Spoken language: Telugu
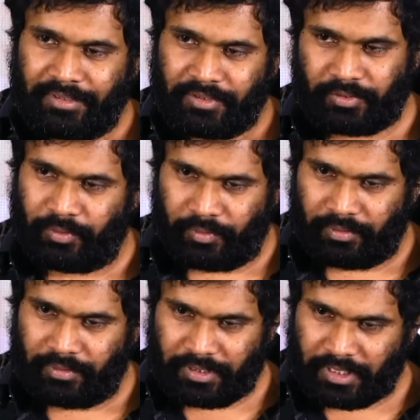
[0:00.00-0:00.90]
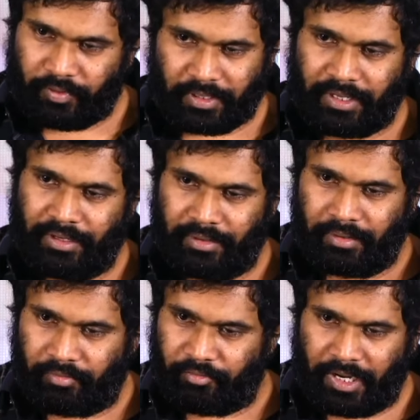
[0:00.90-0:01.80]
సో దట్స్ వాట్ ఐ
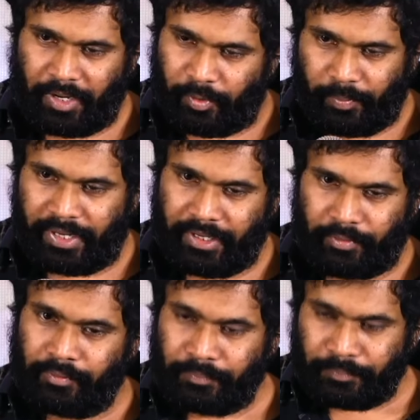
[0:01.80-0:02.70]
ఫీల్ అబౌట్ మై హీరో